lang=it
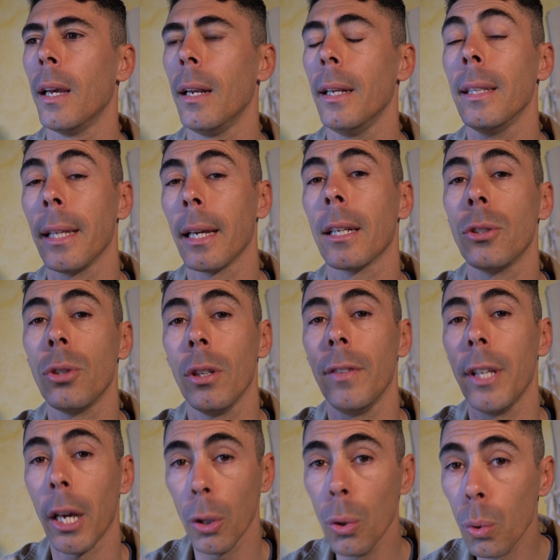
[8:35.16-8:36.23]
l'integrazione
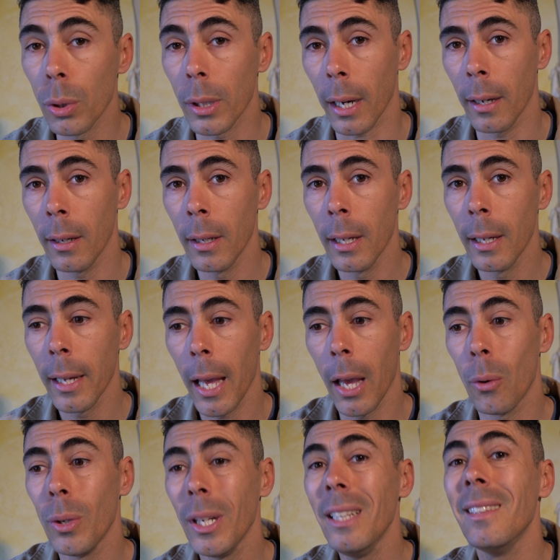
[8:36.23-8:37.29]
vi aiuta è
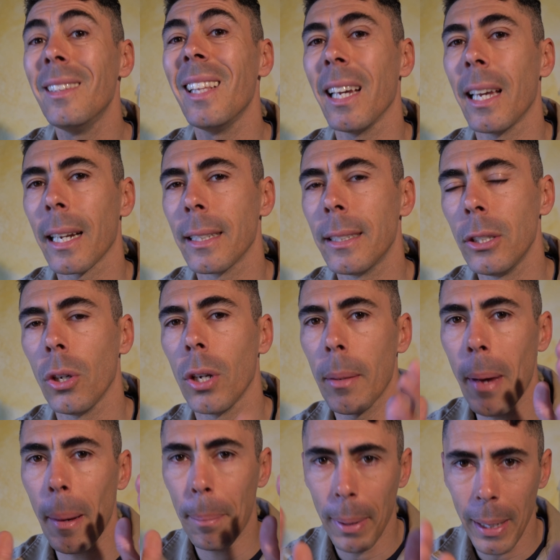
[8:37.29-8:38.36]
un'integrazione,
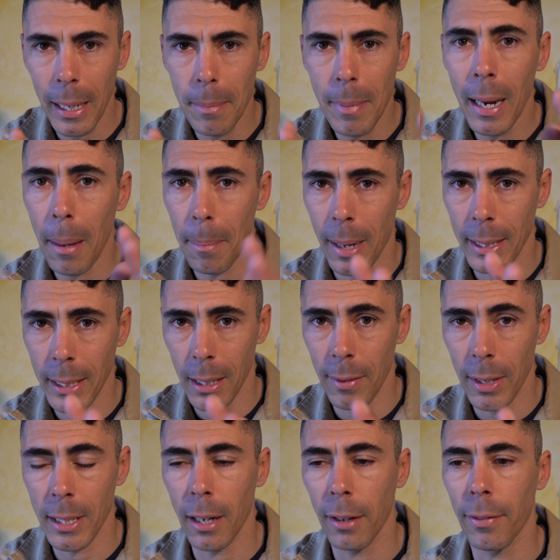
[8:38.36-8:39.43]
ma prima la base
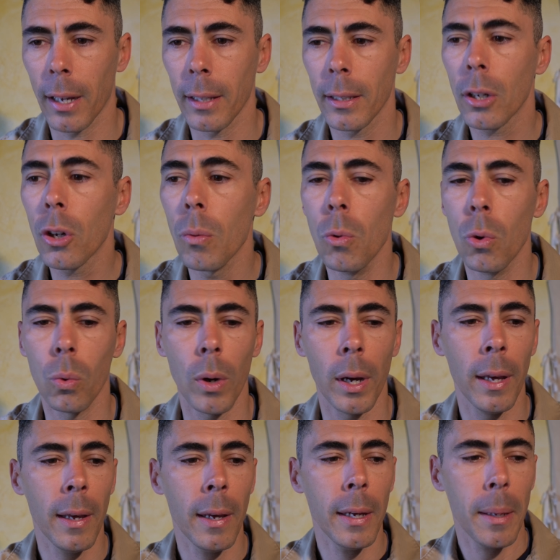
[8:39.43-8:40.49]
deve essere fatta.
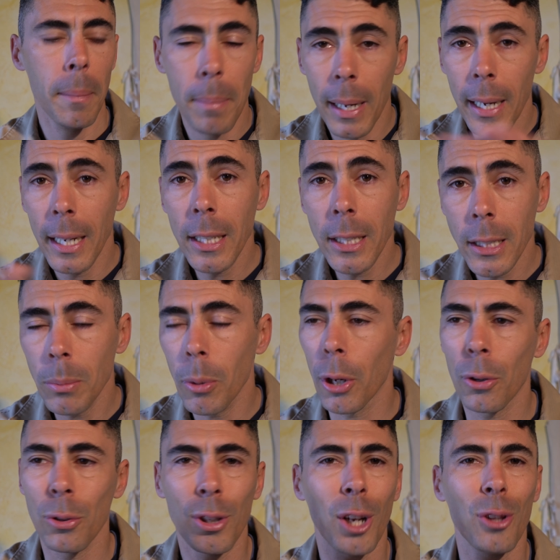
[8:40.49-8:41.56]
Comunque, bellissimo, ho
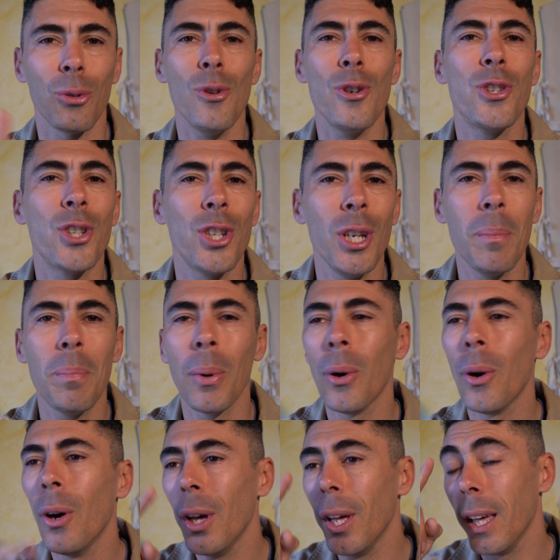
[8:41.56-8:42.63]
incontrato il
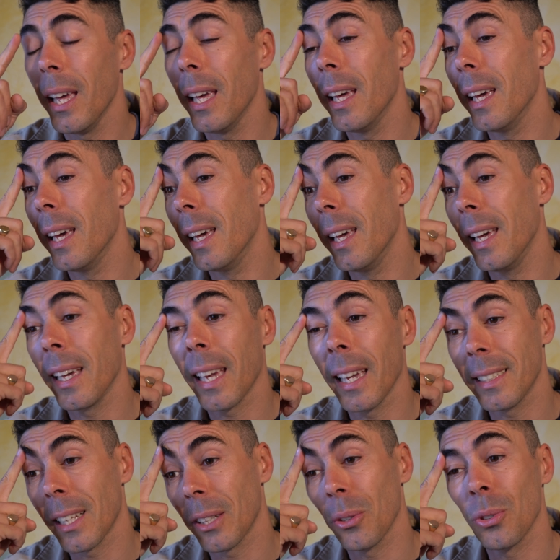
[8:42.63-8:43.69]
Cipo, eh, che è
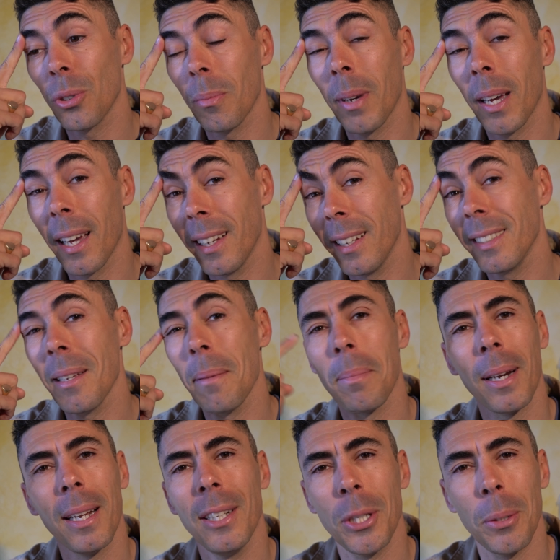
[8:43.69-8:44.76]
stato insomma
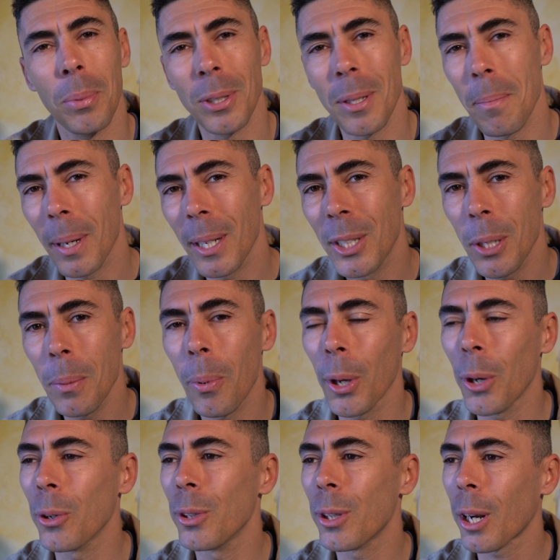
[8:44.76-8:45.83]
sempre il Cipo, sempre il Cipo, ho
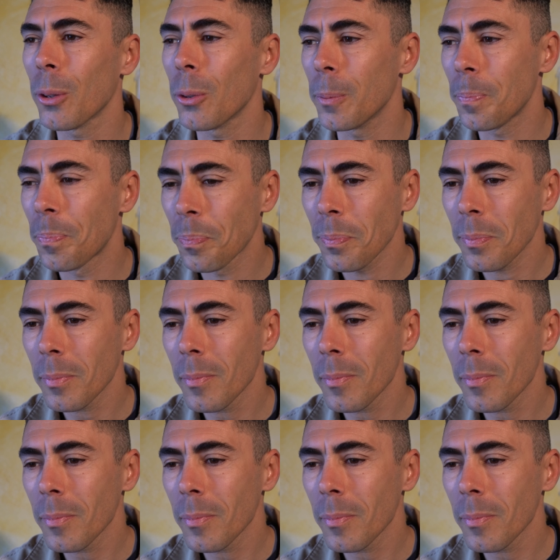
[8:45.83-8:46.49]
incontrato